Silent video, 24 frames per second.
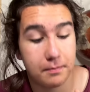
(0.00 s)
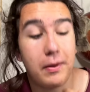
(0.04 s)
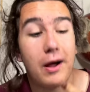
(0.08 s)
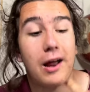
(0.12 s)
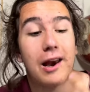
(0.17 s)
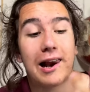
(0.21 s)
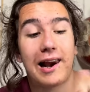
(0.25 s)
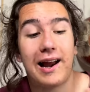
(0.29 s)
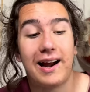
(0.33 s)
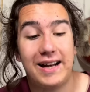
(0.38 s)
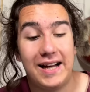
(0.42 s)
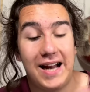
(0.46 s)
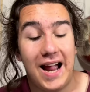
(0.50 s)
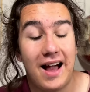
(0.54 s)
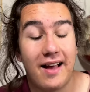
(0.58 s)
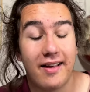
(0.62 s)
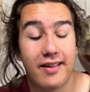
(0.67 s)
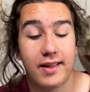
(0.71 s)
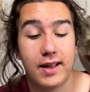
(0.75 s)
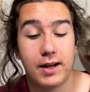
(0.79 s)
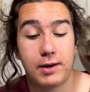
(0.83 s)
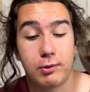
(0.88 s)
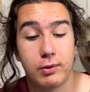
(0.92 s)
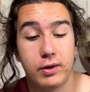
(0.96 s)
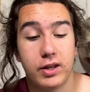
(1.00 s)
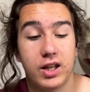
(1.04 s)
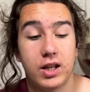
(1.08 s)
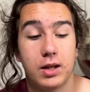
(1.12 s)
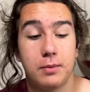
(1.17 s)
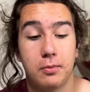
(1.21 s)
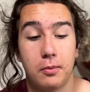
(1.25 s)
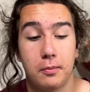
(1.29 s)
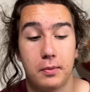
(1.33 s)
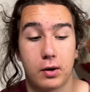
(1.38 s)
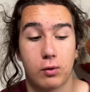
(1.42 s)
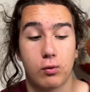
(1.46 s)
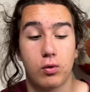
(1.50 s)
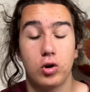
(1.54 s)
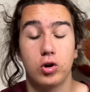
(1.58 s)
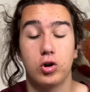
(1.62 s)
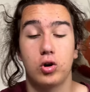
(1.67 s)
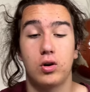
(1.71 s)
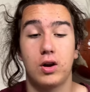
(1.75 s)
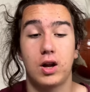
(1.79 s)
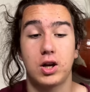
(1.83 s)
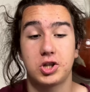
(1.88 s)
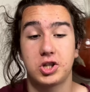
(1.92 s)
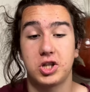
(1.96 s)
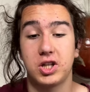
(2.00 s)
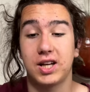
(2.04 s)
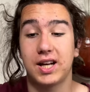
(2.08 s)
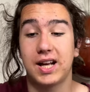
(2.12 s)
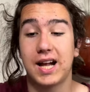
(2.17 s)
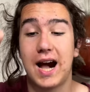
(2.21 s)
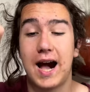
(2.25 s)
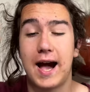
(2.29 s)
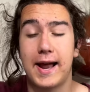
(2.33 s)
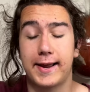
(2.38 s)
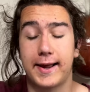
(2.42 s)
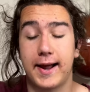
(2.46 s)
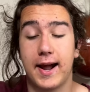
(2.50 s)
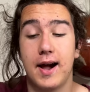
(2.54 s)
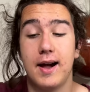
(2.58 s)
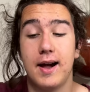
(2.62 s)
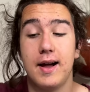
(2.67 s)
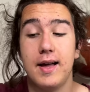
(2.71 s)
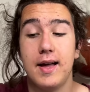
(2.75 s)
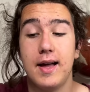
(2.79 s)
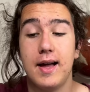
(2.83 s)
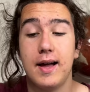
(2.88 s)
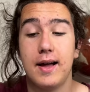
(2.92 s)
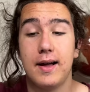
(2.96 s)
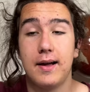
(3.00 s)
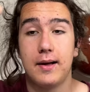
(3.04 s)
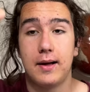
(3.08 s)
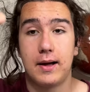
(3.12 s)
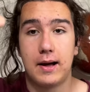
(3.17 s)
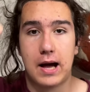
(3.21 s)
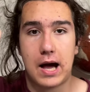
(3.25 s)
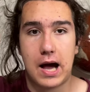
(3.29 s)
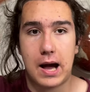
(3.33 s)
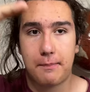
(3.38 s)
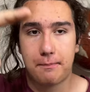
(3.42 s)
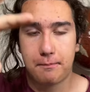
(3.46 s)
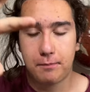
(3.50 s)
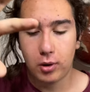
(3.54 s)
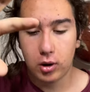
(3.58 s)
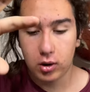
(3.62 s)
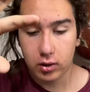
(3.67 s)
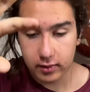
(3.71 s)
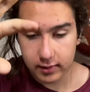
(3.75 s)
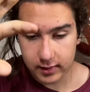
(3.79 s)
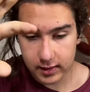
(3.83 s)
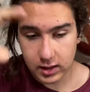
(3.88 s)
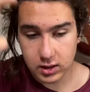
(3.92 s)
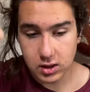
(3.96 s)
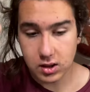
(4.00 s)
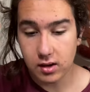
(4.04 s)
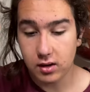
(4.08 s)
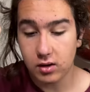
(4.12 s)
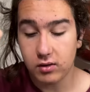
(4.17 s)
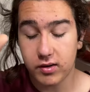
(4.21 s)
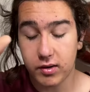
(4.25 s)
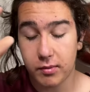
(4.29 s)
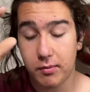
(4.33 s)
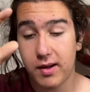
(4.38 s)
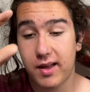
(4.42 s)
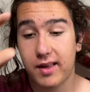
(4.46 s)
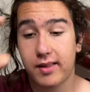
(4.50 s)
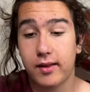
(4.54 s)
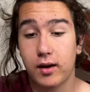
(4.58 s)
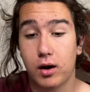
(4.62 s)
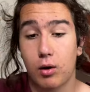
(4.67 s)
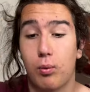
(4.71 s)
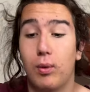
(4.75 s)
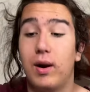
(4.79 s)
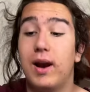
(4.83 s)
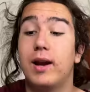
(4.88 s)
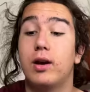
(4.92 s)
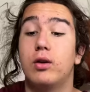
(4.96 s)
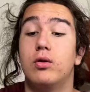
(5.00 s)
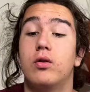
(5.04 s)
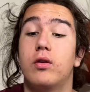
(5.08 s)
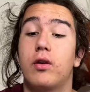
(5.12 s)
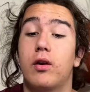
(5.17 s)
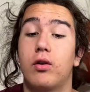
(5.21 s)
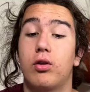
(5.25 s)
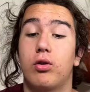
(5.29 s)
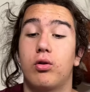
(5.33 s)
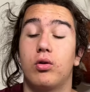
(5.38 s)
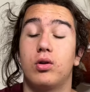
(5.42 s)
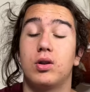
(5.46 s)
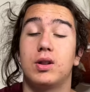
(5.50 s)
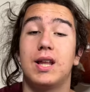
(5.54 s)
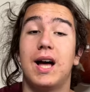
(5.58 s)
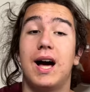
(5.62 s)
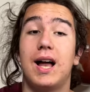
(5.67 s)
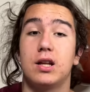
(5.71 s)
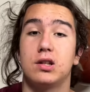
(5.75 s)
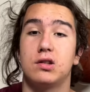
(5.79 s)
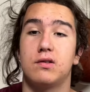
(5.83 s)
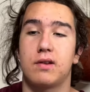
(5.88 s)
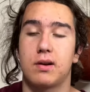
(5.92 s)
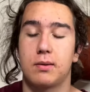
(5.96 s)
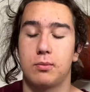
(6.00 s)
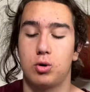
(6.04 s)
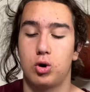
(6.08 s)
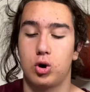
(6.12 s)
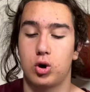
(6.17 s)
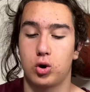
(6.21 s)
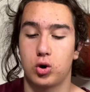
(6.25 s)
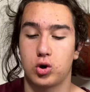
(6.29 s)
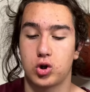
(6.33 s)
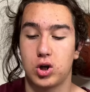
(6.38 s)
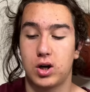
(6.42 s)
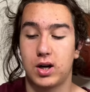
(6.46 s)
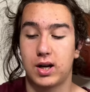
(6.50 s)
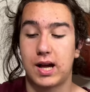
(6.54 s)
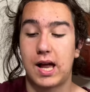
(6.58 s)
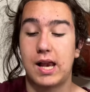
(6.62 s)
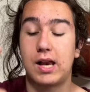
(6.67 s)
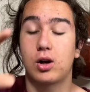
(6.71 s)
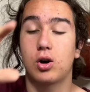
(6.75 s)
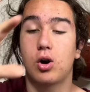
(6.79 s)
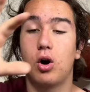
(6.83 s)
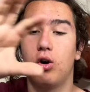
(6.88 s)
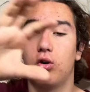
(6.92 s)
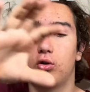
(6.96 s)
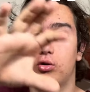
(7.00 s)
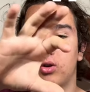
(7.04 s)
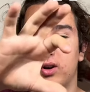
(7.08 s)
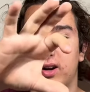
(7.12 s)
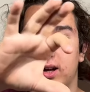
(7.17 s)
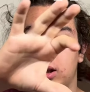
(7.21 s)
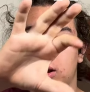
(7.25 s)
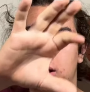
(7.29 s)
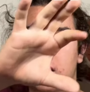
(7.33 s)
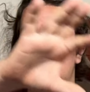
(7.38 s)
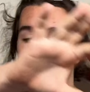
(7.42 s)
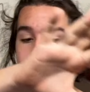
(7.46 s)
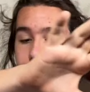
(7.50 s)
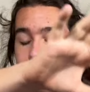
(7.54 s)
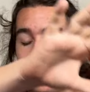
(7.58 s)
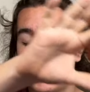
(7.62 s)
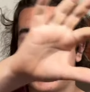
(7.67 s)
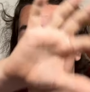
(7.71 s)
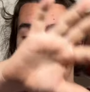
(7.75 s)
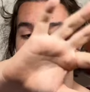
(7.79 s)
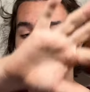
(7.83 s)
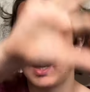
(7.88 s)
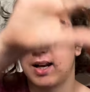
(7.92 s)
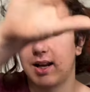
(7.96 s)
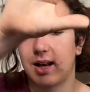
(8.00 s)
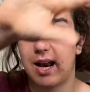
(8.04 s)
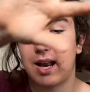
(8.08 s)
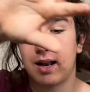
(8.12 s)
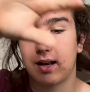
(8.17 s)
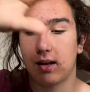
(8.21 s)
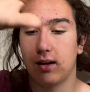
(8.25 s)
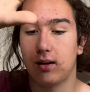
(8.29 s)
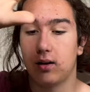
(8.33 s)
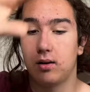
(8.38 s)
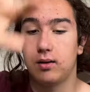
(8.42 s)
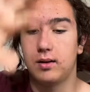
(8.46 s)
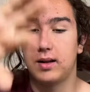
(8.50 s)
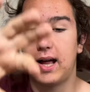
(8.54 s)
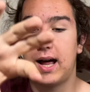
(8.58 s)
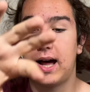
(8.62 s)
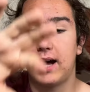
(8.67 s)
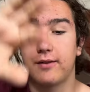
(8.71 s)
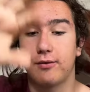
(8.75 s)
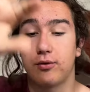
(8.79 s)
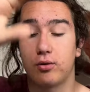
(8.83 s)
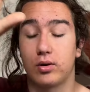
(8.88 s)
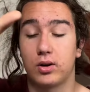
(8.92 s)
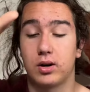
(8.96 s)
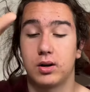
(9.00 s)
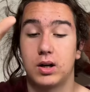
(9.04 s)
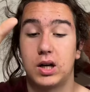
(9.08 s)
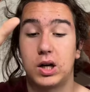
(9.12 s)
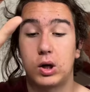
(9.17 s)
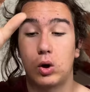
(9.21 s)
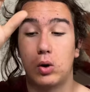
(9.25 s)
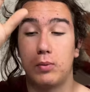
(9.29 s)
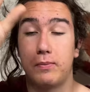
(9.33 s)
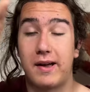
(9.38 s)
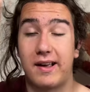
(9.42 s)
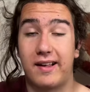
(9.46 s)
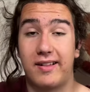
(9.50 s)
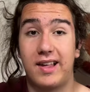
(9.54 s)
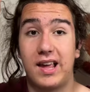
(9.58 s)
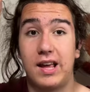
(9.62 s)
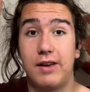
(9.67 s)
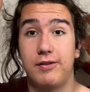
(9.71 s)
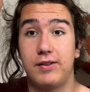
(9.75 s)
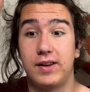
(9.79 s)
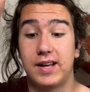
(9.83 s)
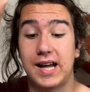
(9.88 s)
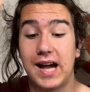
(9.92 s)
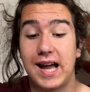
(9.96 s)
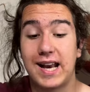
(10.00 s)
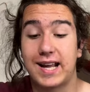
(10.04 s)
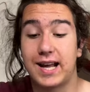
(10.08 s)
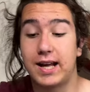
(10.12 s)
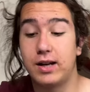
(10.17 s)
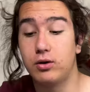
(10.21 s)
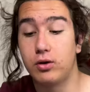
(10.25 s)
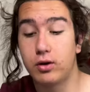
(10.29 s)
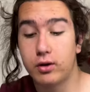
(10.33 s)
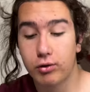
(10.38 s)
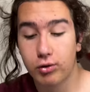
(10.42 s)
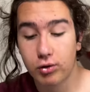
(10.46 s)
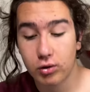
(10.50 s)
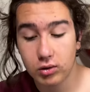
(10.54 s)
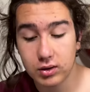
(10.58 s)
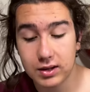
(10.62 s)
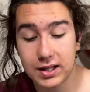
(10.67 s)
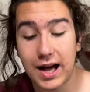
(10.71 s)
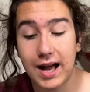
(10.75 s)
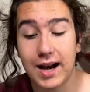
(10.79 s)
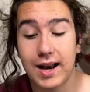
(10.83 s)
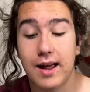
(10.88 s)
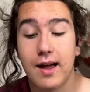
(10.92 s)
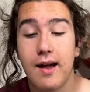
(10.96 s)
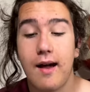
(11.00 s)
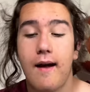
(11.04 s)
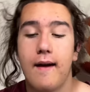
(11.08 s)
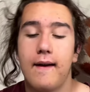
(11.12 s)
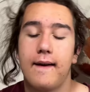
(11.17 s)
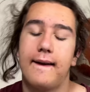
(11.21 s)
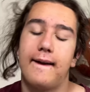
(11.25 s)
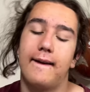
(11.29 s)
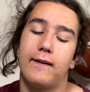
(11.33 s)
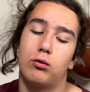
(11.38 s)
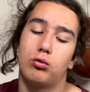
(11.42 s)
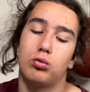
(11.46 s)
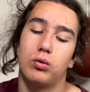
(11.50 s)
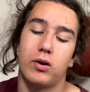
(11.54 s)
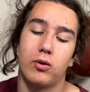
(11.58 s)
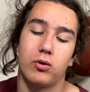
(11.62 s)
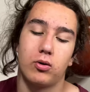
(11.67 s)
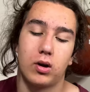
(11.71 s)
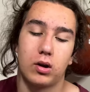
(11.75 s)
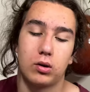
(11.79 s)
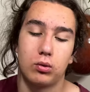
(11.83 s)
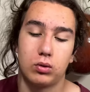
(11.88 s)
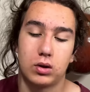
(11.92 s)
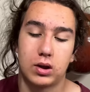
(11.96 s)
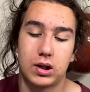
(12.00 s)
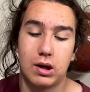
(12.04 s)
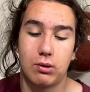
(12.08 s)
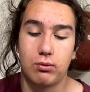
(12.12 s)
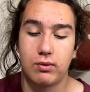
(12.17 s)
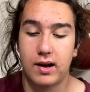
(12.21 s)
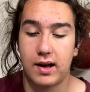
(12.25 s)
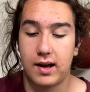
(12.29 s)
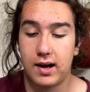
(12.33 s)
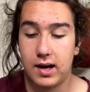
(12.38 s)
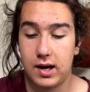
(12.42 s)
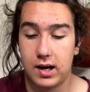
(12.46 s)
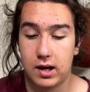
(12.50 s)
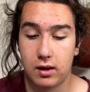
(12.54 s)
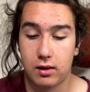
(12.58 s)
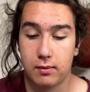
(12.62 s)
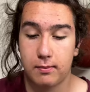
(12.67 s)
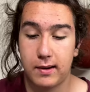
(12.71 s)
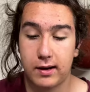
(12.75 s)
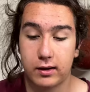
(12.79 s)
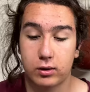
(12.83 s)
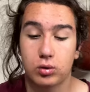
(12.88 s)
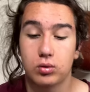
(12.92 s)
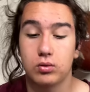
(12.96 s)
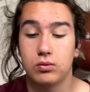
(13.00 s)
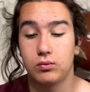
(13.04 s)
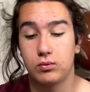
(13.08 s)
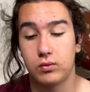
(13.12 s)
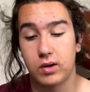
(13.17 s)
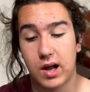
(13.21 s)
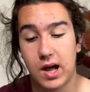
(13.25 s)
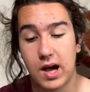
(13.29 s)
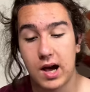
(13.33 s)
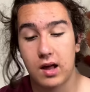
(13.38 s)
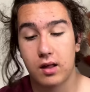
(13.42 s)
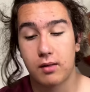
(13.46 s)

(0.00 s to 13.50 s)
per la casa, quindi tipo per quando lasci in carica apposta ci dovrebbe essere quella in orizzontale, dovrebbero riuscire anche il coso che fa l'iPhone col MagSafe in carica in orizzontale e tu hai una tutta una smart, una